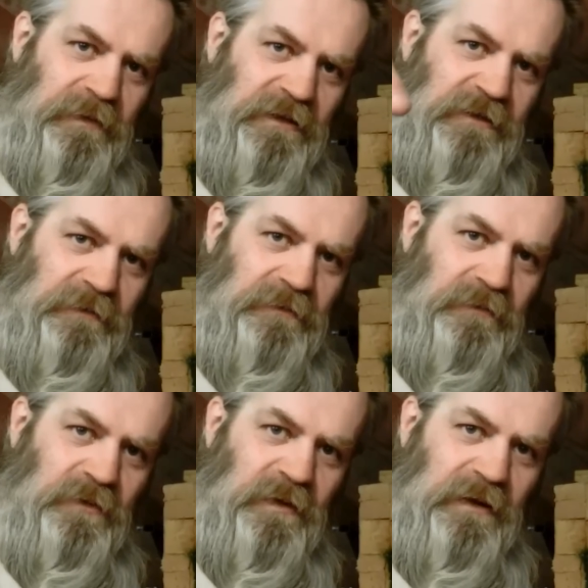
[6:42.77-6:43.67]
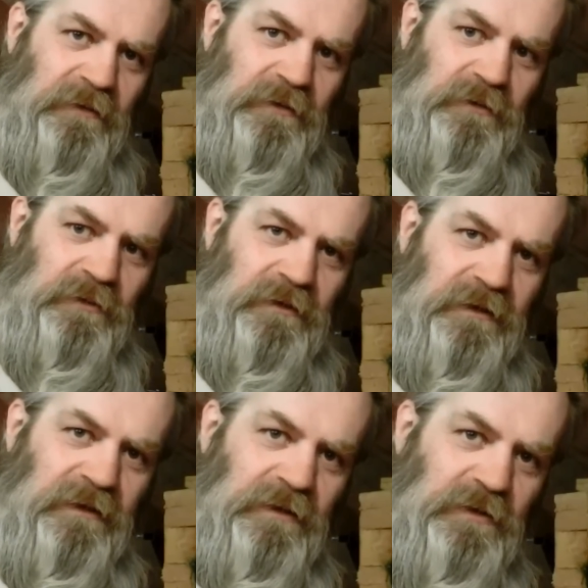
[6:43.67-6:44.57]
пальчиком буквально вот тут вот
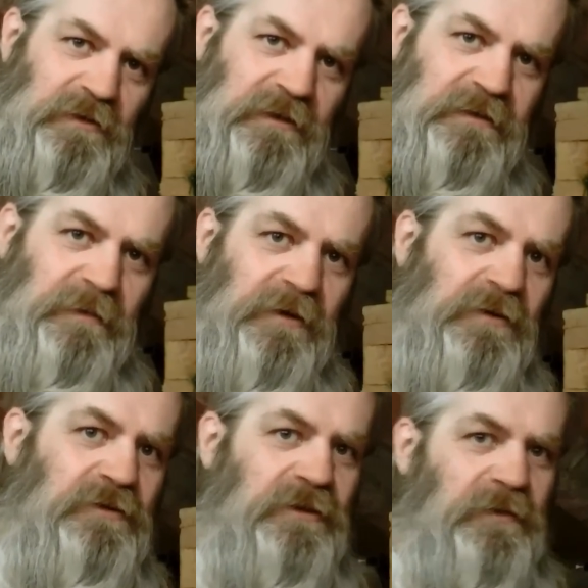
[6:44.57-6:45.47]
тоже за самый кончик.